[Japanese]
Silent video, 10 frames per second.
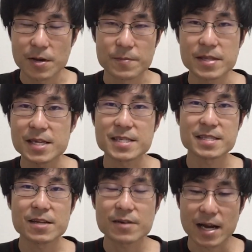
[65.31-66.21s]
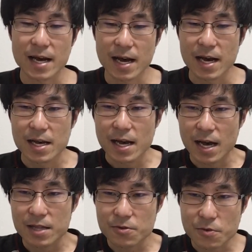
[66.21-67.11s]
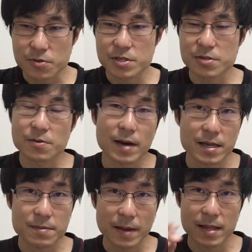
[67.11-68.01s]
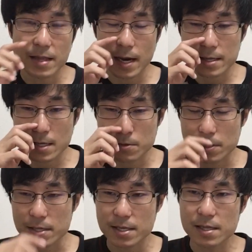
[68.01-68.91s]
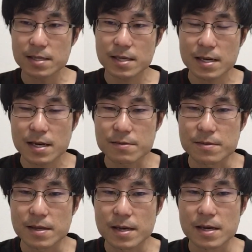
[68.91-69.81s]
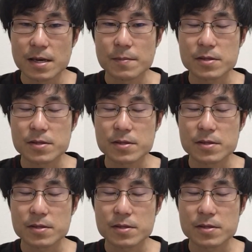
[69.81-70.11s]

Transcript: みんな知ってるからあの今年の倍率バーンって上がったりとかで全然あるんで、